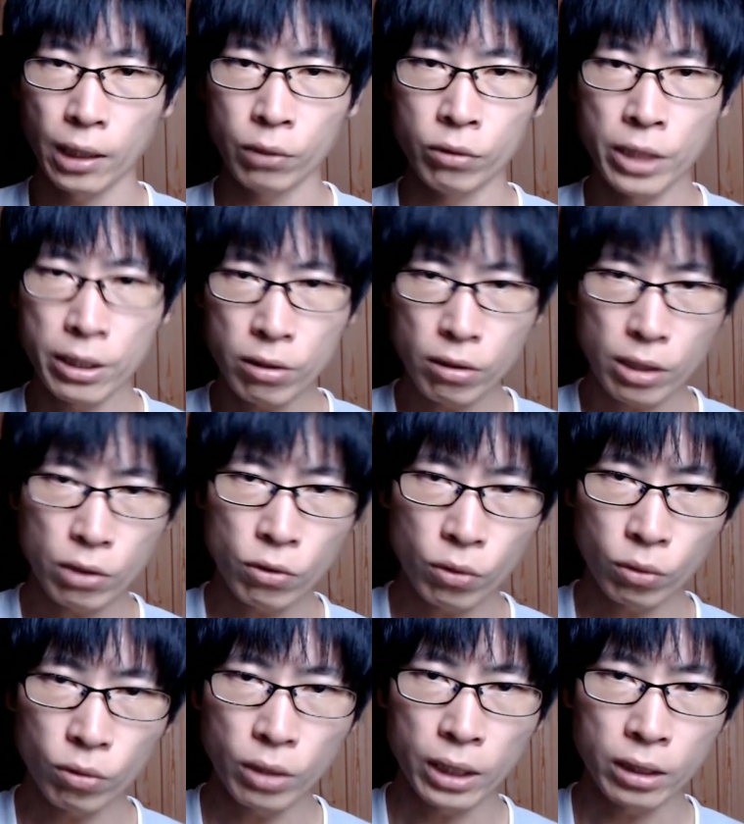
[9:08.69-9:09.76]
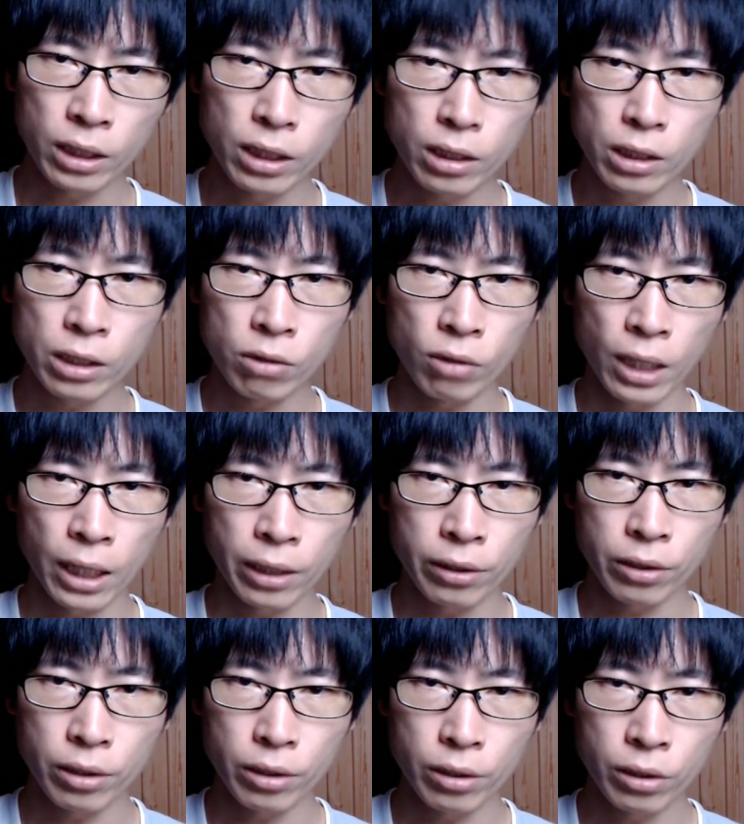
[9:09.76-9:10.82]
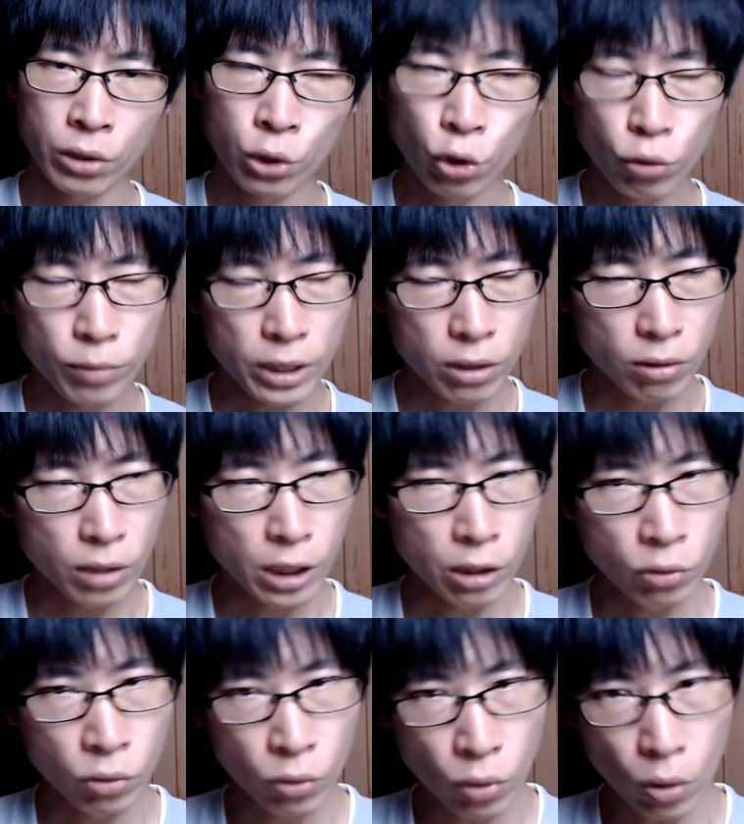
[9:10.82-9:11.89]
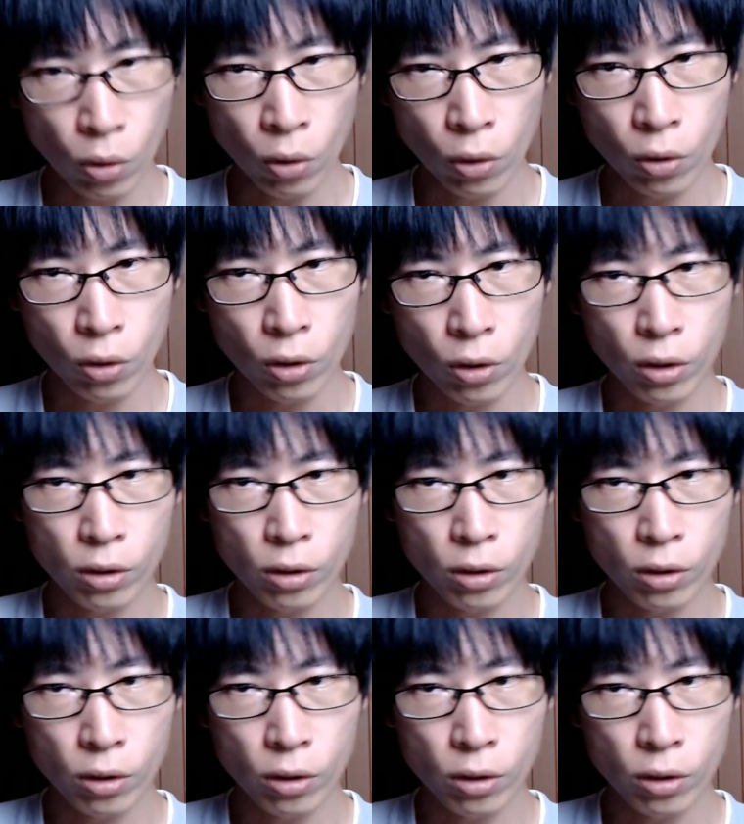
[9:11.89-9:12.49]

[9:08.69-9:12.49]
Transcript: 寝すぎることで筋肉が緩みすぎると、